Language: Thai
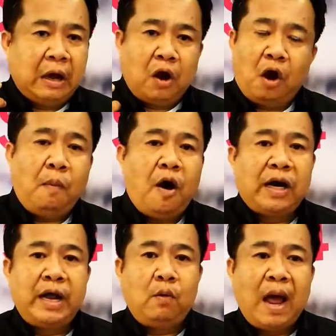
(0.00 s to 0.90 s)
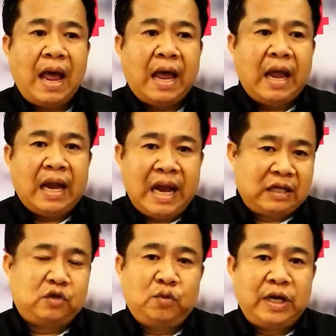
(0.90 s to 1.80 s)
ขอบอกเลยว่าหลัก
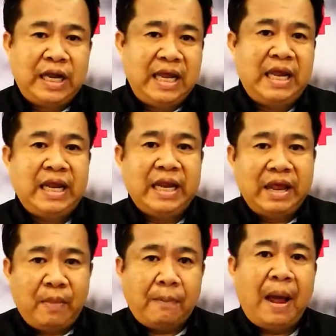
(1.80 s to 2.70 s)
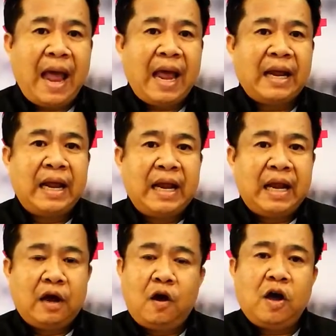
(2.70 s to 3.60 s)
สูตรนี้ดีมากๆ
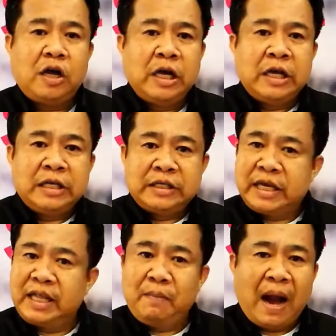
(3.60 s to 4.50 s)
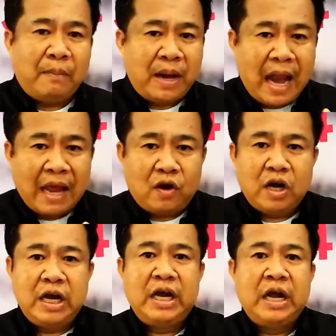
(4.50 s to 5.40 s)
แล้วก็สิ่งที่พลาดไม่ได้ก็
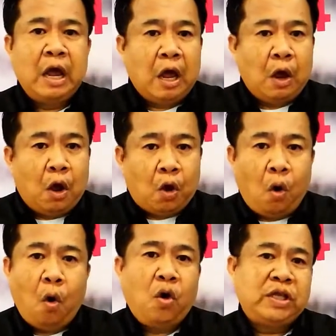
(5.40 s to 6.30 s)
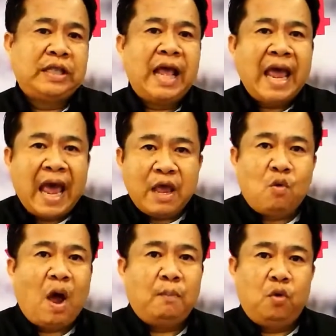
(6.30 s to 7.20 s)
คือโค้ชได้ให้ค
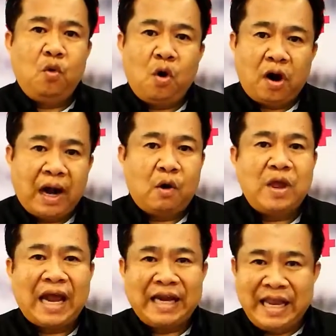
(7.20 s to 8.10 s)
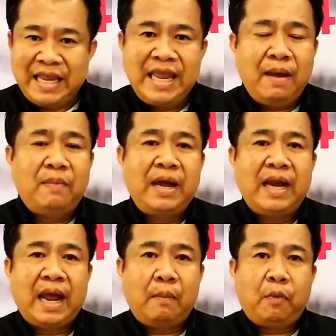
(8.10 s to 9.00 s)
วามรู้ของเราอย่างดีเยี่ยมเลย
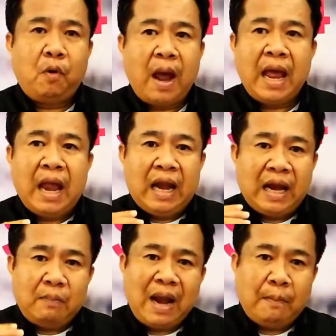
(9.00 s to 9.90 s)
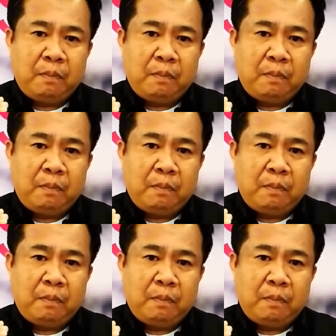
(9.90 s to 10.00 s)
นะครับ เพราะว่าลำดับ